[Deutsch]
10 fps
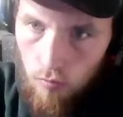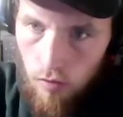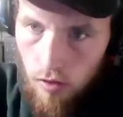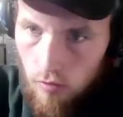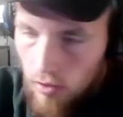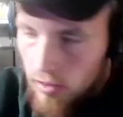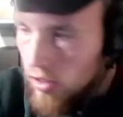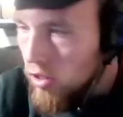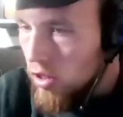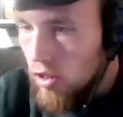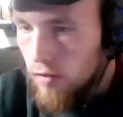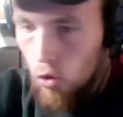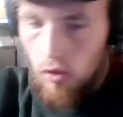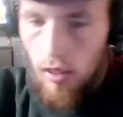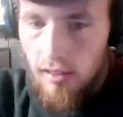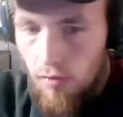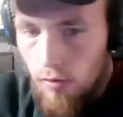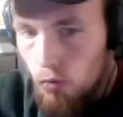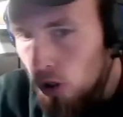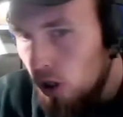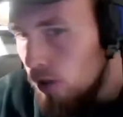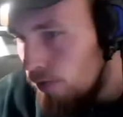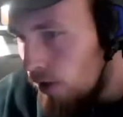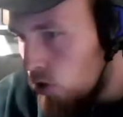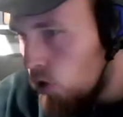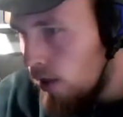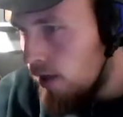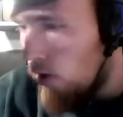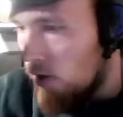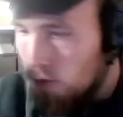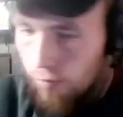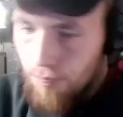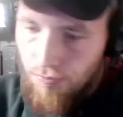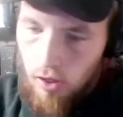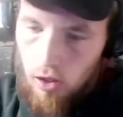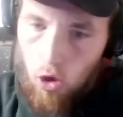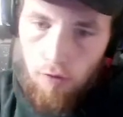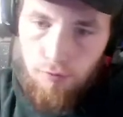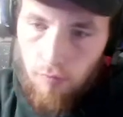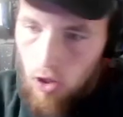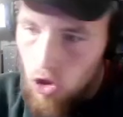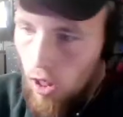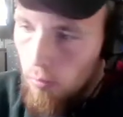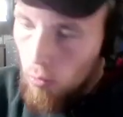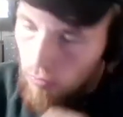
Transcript: Was ich äh, noch nice finden würde, wenn Kollege äh, noch auf dem Asche-Album wäre